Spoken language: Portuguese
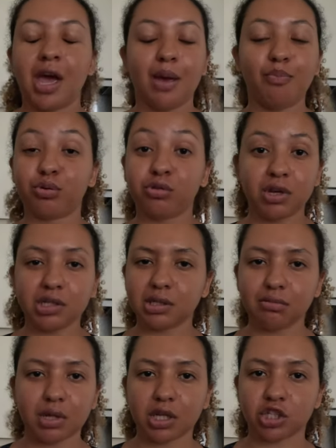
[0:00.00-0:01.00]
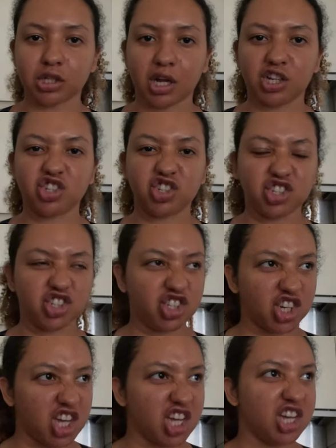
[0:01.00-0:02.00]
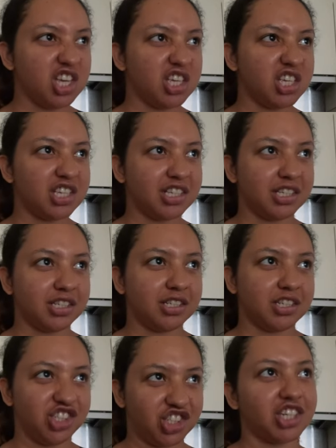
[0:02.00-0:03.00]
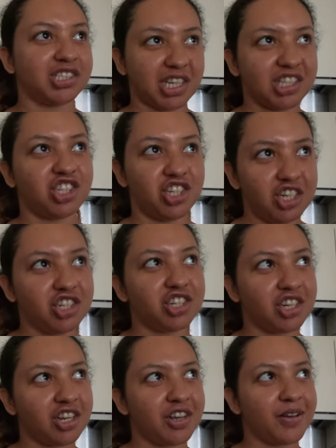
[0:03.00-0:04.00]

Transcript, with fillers: Em português é boda estranho, G G7X.